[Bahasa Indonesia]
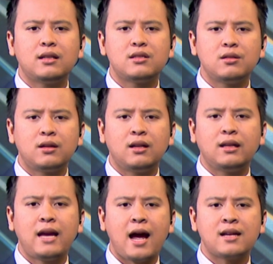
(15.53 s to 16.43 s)

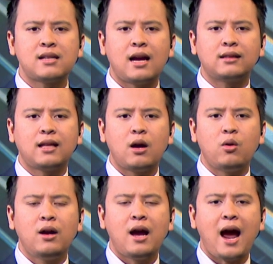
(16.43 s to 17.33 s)
natural gas
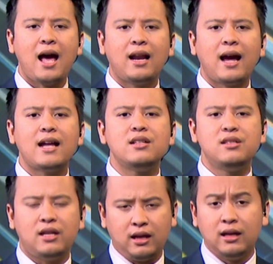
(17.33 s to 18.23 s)
atau
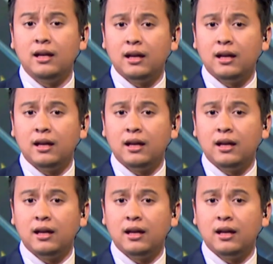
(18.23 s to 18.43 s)
LNG.